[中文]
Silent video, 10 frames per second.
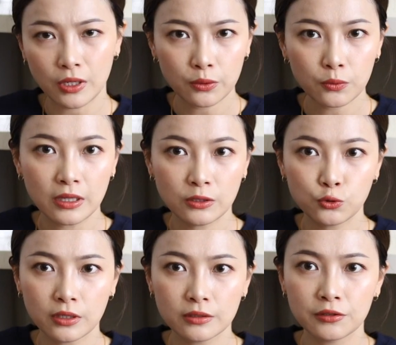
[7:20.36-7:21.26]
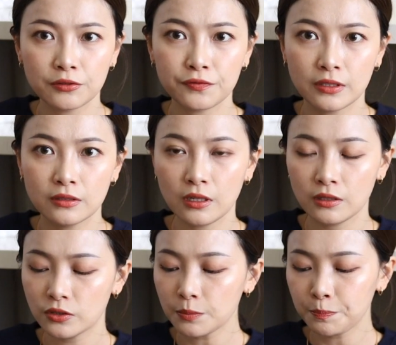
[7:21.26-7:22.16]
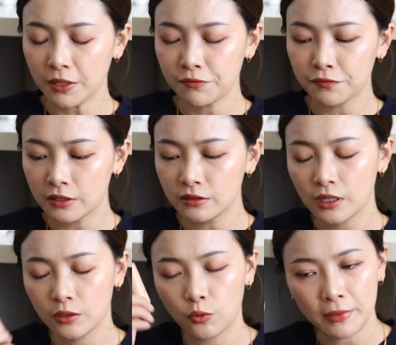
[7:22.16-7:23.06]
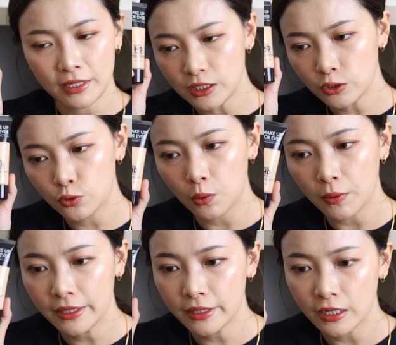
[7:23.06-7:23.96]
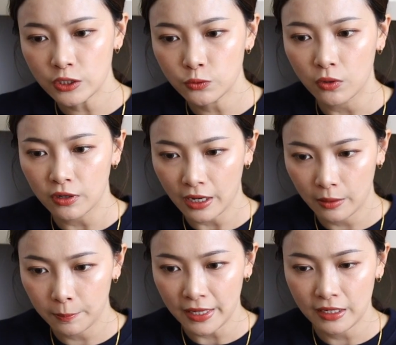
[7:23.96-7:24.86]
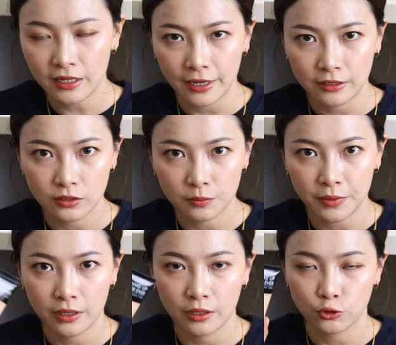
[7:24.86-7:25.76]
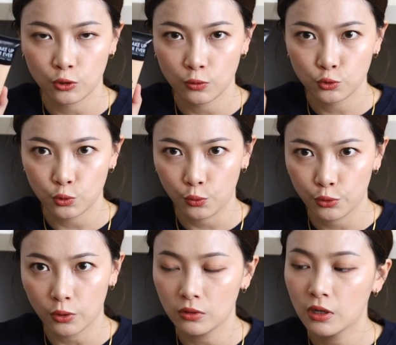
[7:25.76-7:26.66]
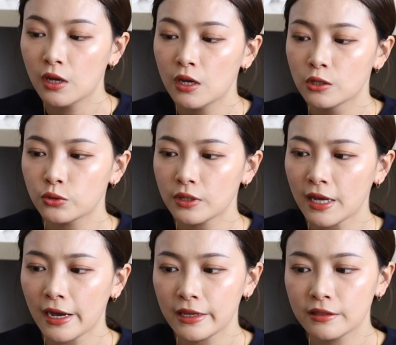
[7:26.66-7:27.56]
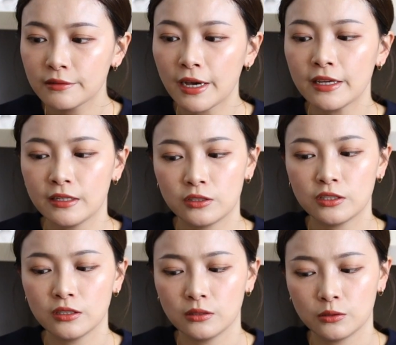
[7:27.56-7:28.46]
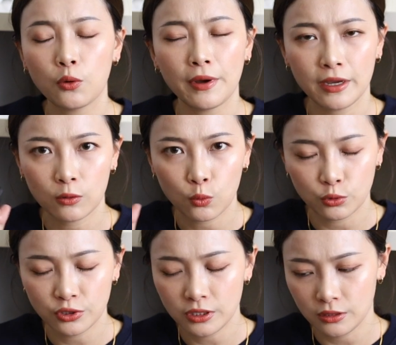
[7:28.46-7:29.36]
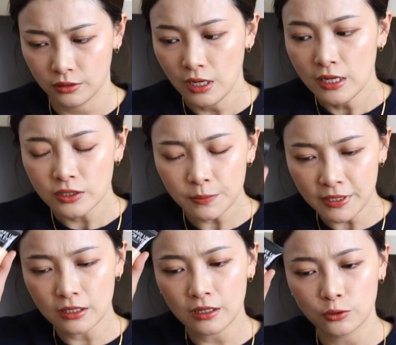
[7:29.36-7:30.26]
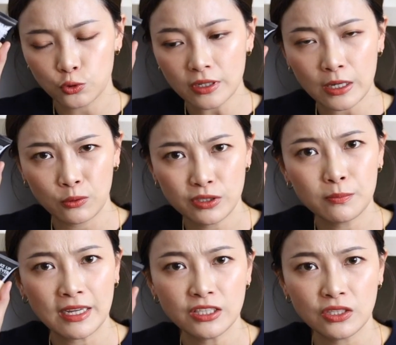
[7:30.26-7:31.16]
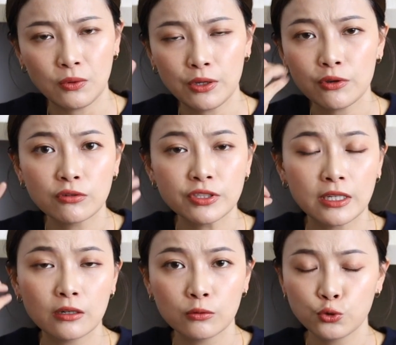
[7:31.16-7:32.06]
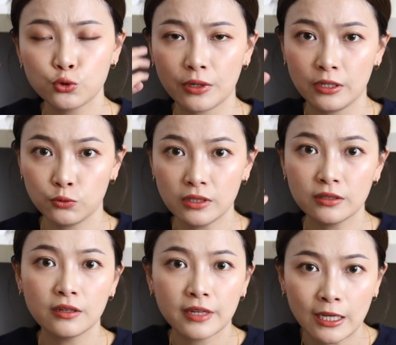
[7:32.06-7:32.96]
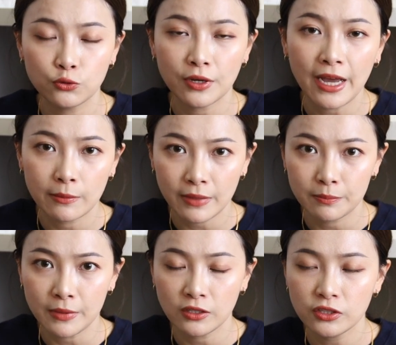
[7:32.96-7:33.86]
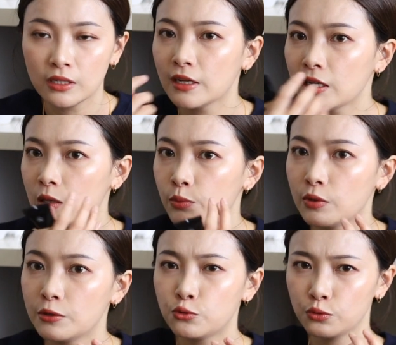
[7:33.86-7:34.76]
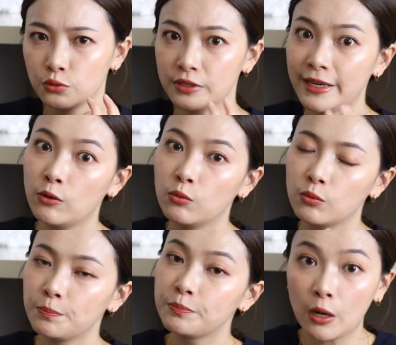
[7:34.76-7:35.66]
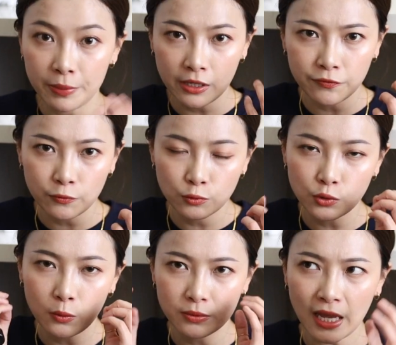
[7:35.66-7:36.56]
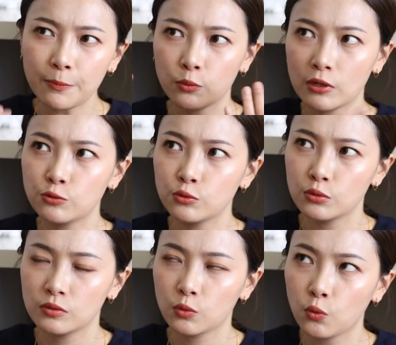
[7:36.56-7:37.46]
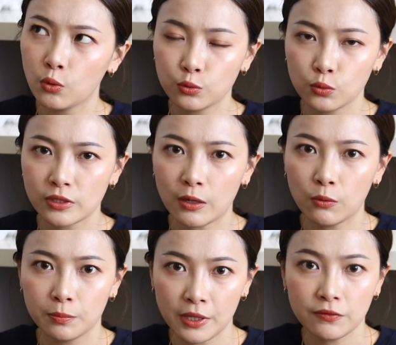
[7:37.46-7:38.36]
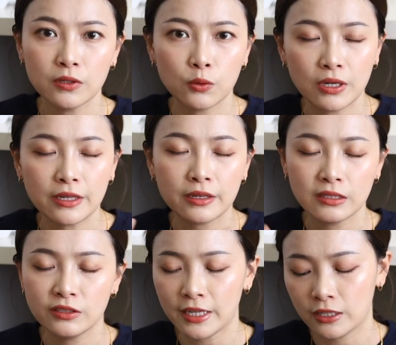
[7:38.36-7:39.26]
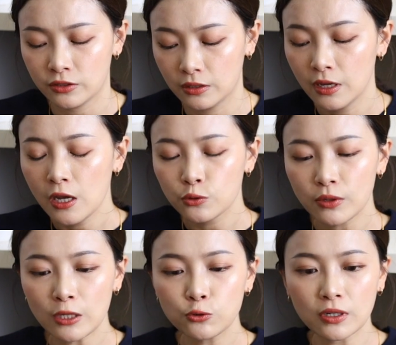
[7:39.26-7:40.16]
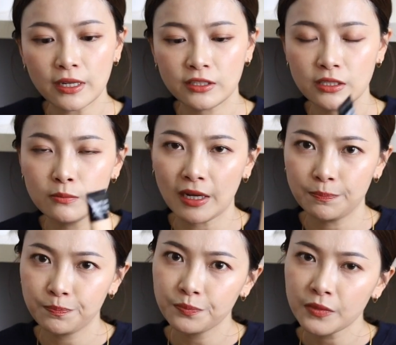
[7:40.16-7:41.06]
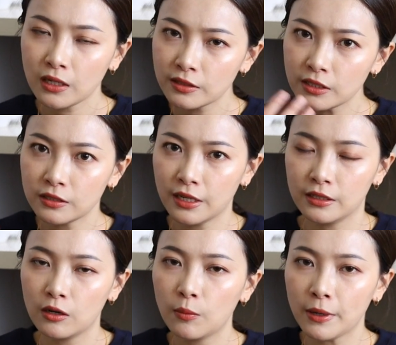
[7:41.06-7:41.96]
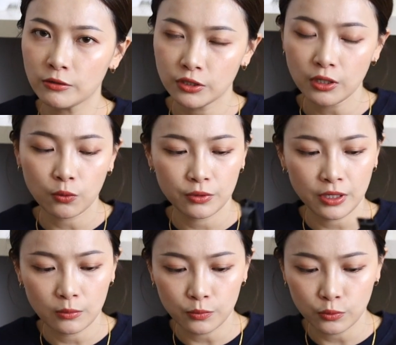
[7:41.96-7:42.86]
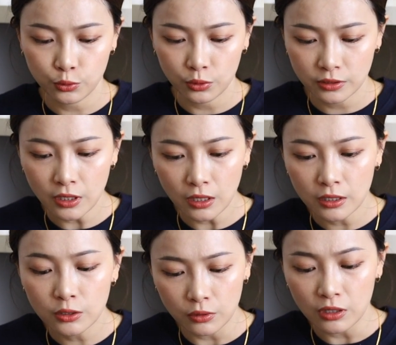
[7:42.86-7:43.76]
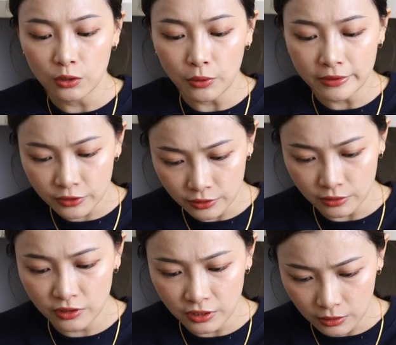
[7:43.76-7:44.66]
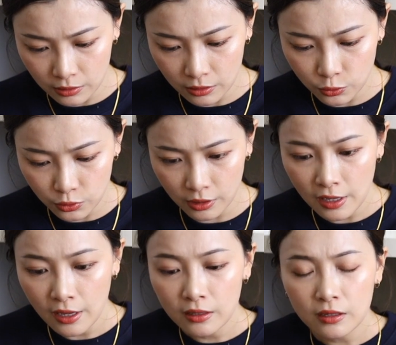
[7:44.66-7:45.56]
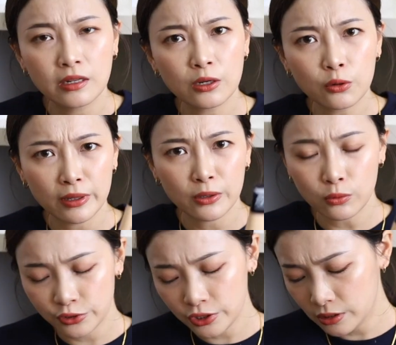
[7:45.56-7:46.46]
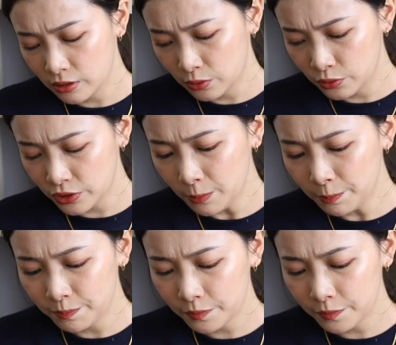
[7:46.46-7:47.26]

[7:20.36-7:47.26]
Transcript: 软管状的粉底，这瓶粉底我没记错的话，应该是我刚搬来这边的时候就用了，所以它应该也是快要过期了。这瓶的妆感我已实蛮喜欢，因为用起来那种水润的感觉还蛮明显，那也不会去咬咬皮肤，就它不会去过度让我皮肤的纹理更加深，所以它妆感其实蛮自然，然后保湿效果也很不错。可是好像有一段时间了，所以可能快过期了，我先。